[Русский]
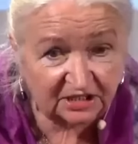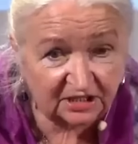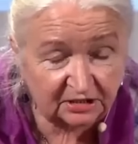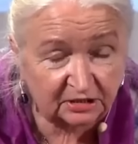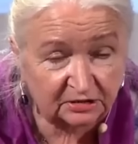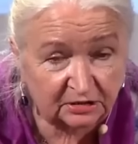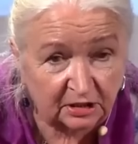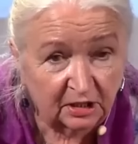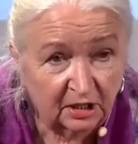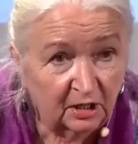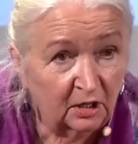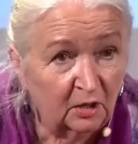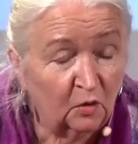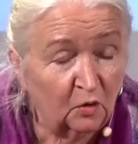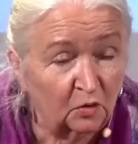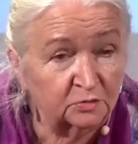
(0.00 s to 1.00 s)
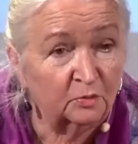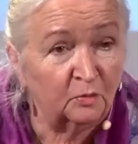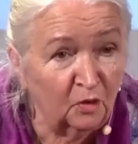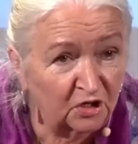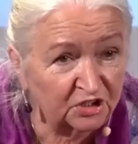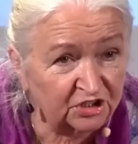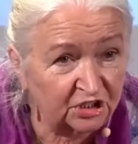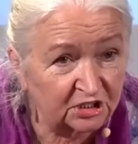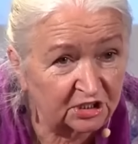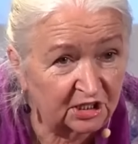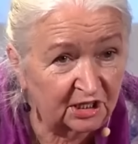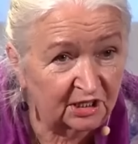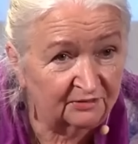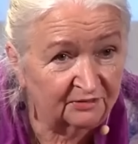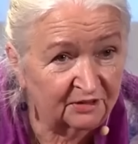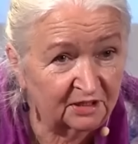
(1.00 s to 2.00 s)
этот он может,
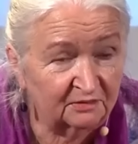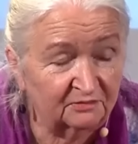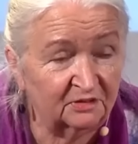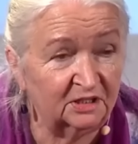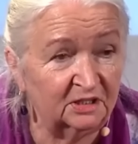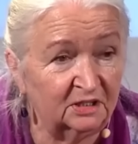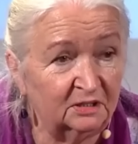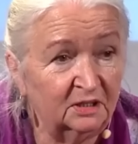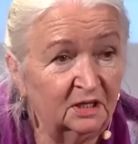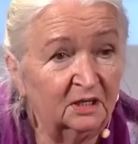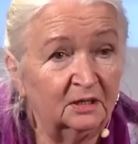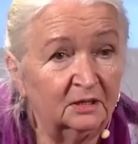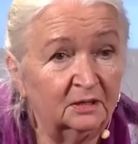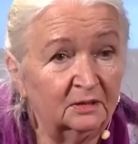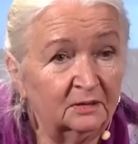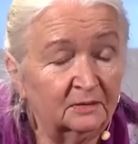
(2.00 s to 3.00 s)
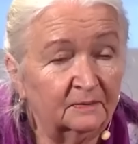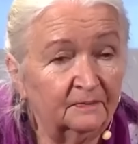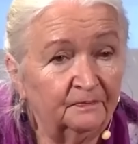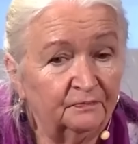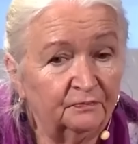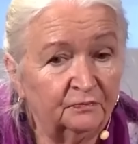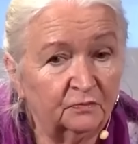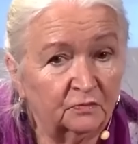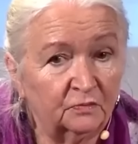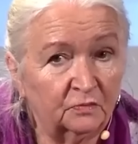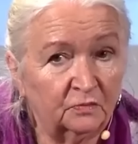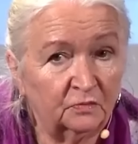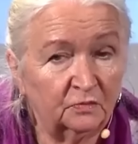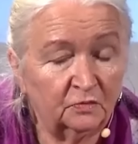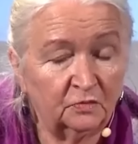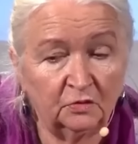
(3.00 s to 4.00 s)
или вы... вы... Не насиловать вы имеете
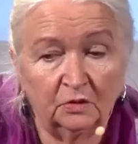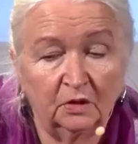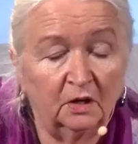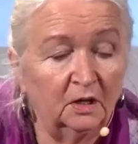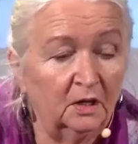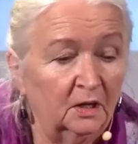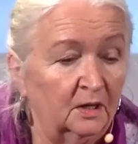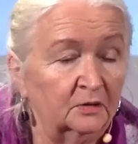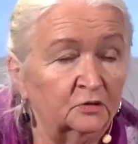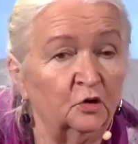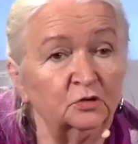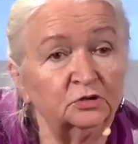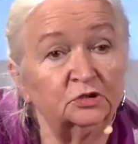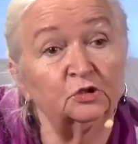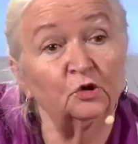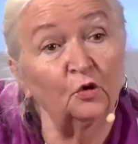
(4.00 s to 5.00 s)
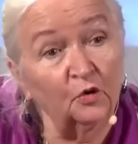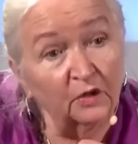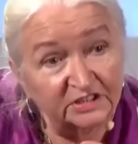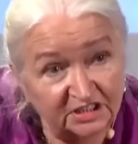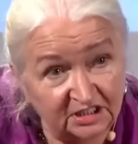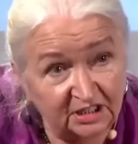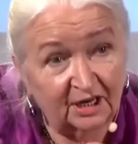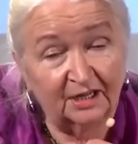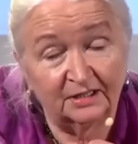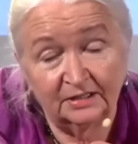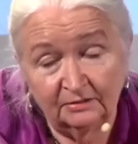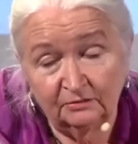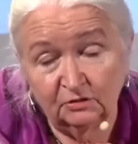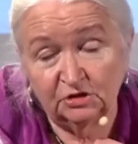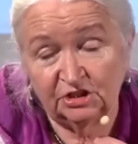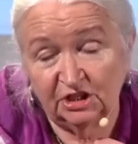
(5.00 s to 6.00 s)
в виду. Но ну, с другой стороны,
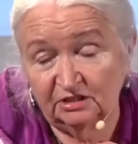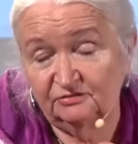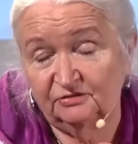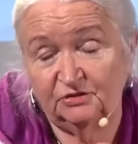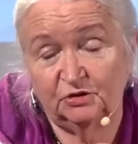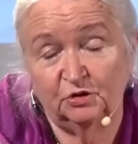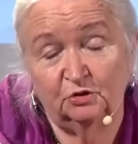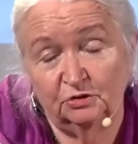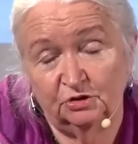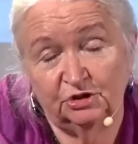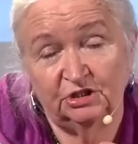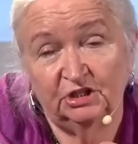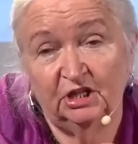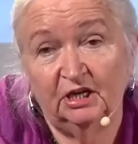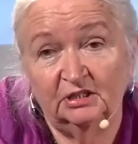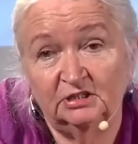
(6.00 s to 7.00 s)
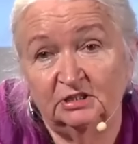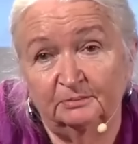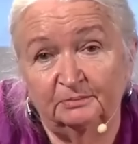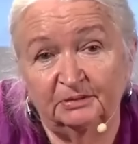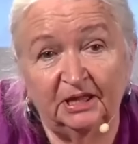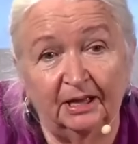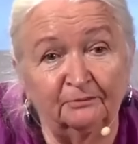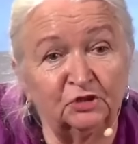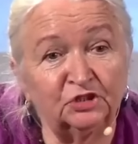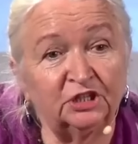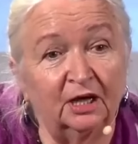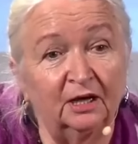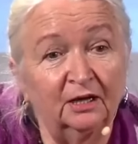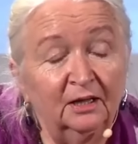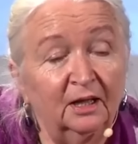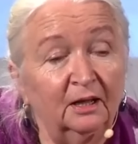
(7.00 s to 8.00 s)
вот сейчас все начинается. Потому
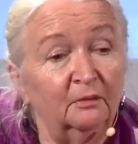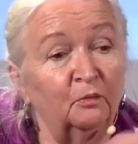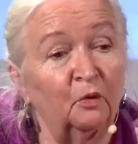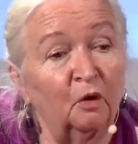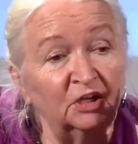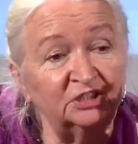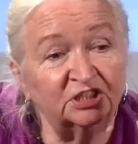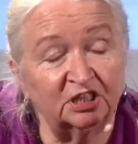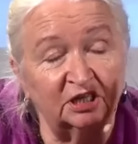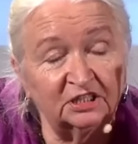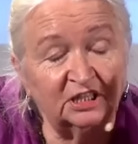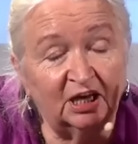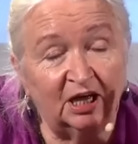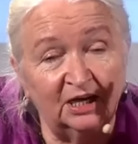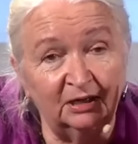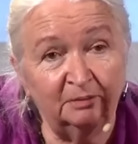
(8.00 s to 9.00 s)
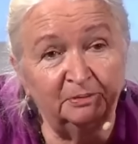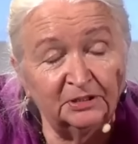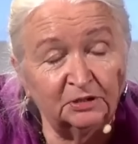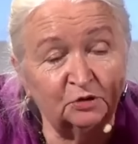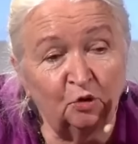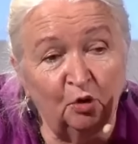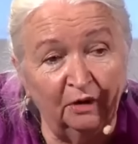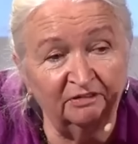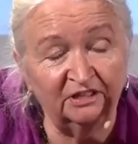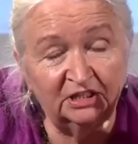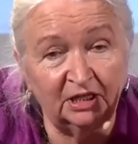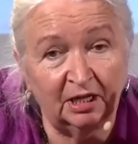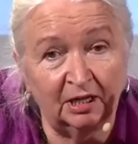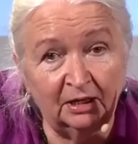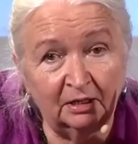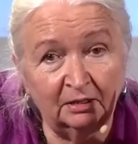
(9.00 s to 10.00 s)
что Моцарта и
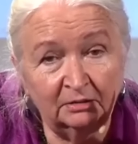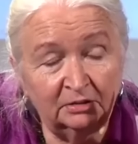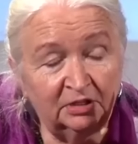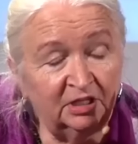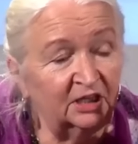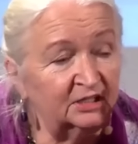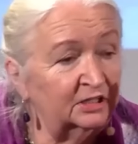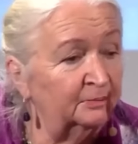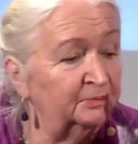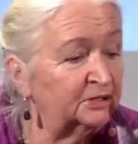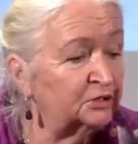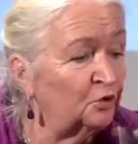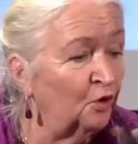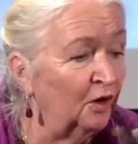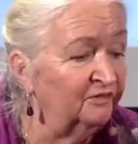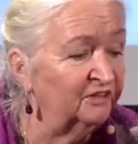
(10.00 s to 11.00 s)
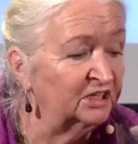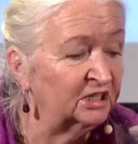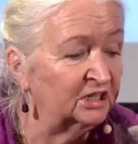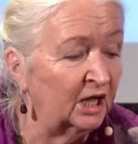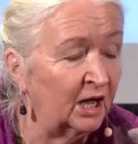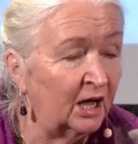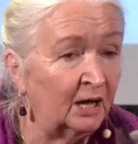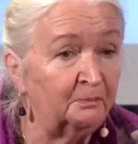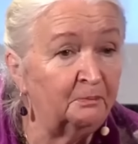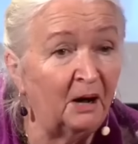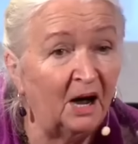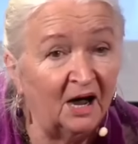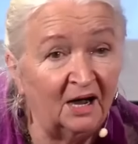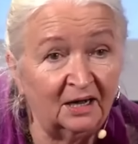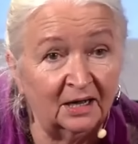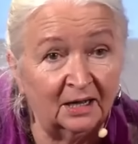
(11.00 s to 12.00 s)
Бетховена, нет, не Бетховена, а
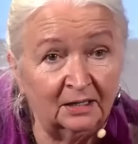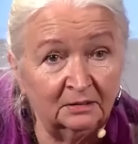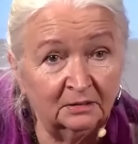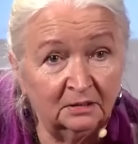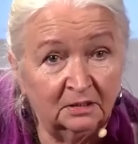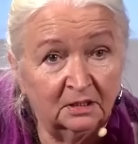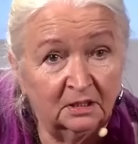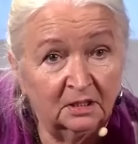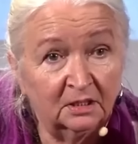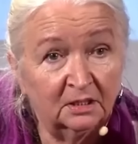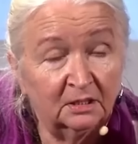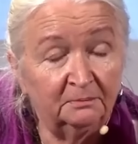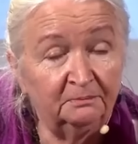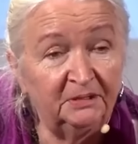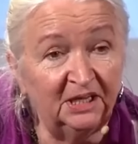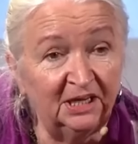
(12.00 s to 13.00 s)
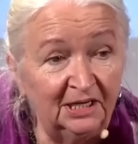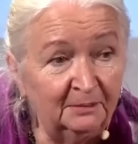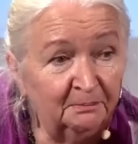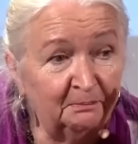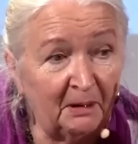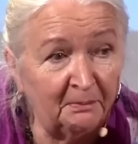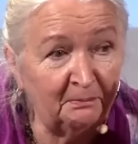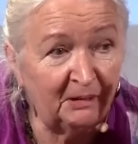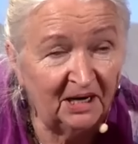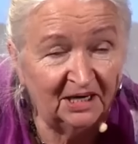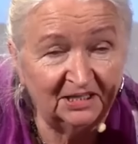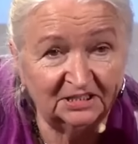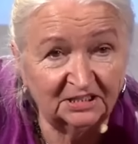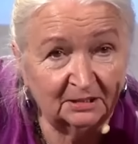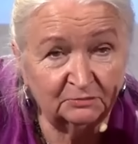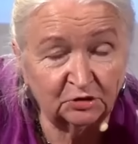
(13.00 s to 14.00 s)
Баха, Баха, били по
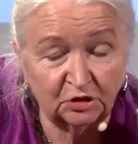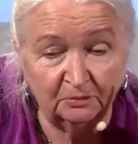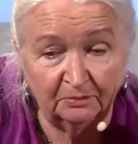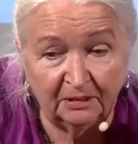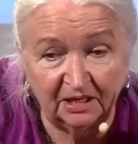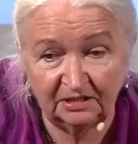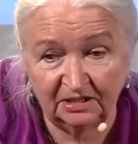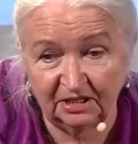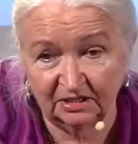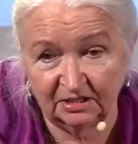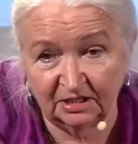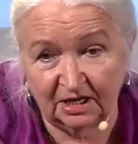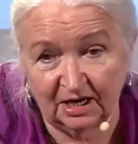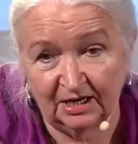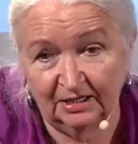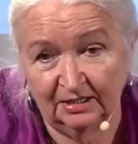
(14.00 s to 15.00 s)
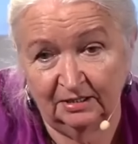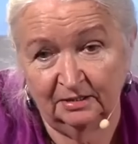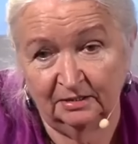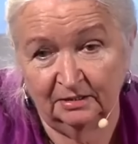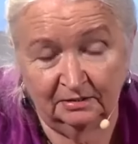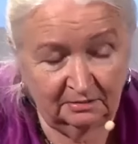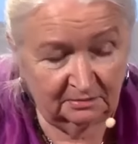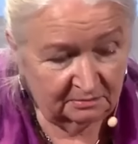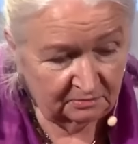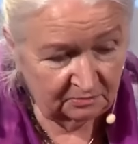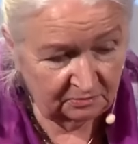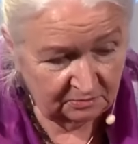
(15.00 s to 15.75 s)
пальцам, чтобы они играли